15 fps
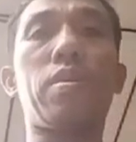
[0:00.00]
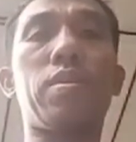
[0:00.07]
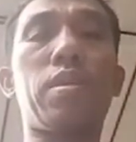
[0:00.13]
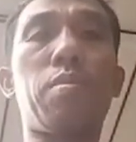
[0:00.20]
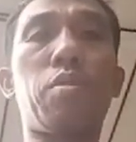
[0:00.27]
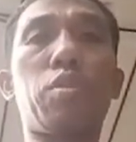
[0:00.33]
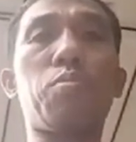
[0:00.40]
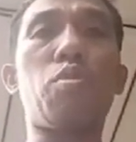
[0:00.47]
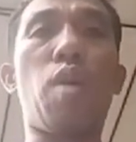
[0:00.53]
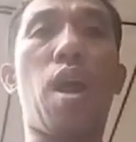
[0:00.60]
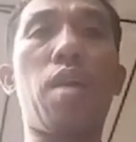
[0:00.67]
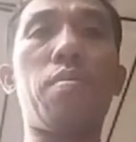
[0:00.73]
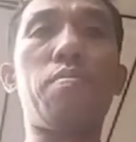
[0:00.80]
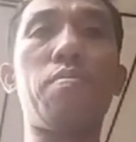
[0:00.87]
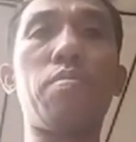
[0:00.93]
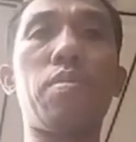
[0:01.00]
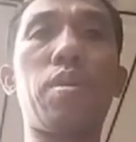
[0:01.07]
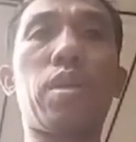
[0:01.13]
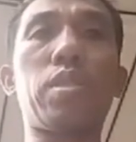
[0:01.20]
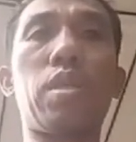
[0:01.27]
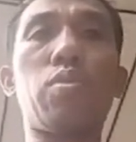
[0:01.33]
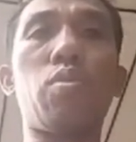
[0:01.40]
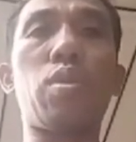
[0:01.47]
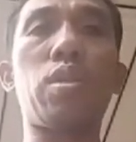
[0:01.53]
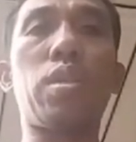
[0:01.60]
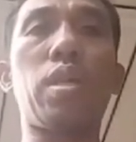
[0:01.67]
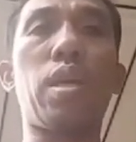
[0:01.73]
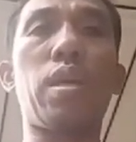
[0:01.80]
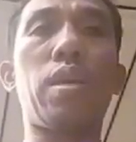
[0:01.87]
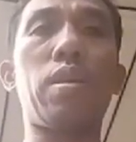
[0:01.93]
sa mismong arm kasi kung
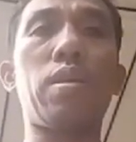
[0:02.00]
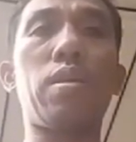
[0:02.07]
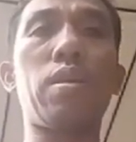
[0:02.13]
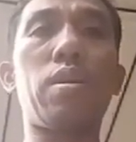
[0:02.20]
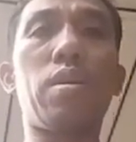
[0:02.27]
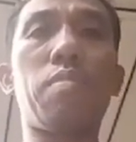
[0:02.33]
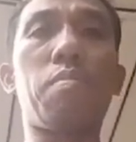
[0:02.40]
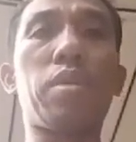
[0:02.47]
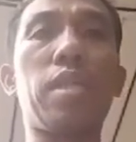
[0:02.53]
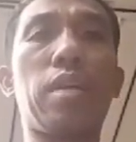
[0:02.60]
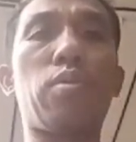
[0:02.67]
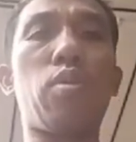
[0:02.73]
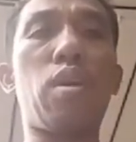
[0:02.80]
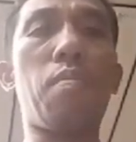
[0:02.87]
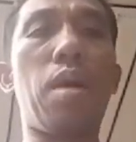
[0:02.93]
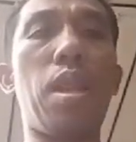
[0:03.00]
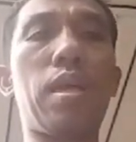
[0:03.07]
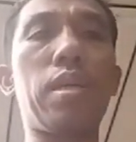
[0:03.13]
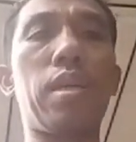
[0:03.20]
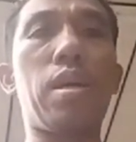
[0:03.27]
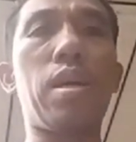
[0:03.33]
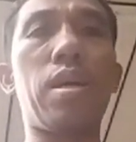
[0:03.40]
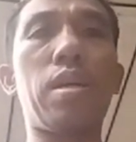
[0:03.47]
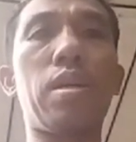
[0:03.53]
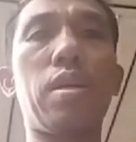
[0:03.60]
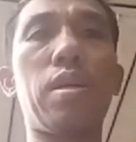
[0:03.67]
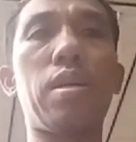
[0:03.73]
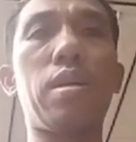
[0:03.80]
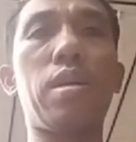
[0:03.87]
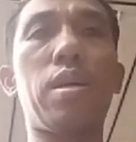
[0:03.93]
hindi masyado nang malaki ang
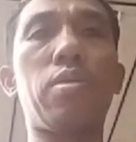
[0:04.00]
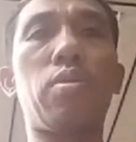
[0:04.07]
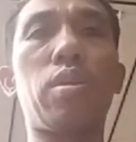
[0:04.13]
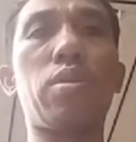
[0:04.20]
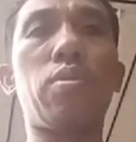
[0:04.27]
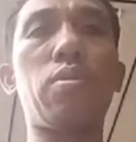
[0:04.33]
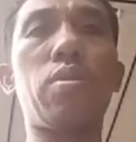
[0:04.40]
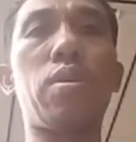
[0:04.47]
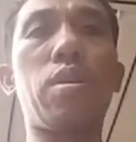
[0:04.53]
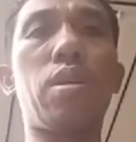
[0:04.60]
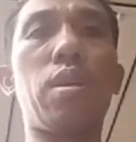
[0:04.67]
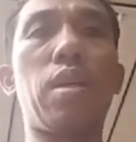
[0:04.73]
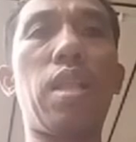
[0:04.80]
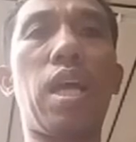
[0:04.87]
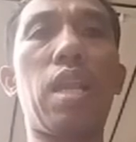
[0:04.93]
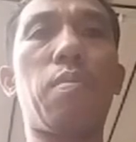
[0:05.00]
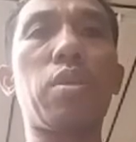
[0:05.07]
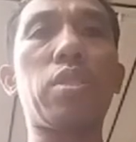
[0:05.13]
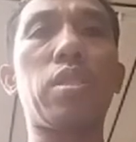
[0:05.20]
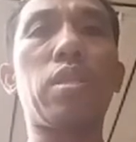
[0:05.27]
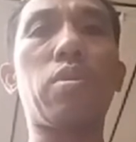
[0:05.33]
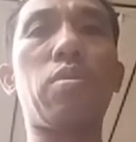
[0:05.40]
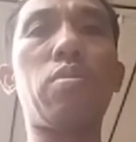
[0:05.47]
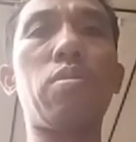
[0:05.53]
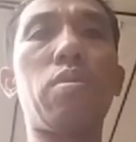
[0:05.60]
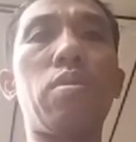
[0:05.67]
ano nito ilalabas dito.